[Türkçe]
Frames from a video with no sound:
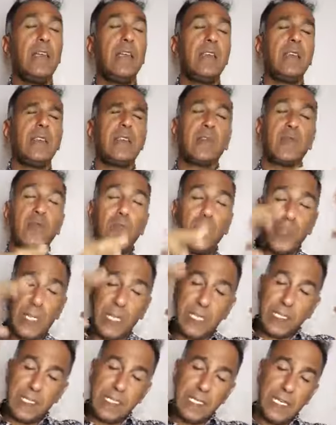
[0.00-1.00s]
Sonra
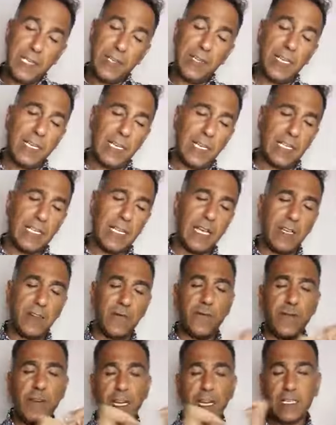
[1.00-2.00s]
zerre kadar
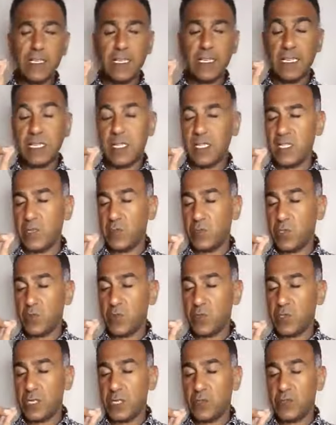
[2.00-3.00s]
fark hiçbir
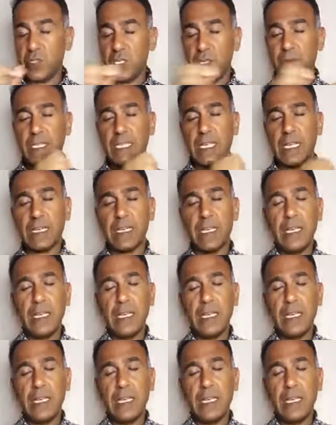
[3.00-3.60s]
ücret ödemeden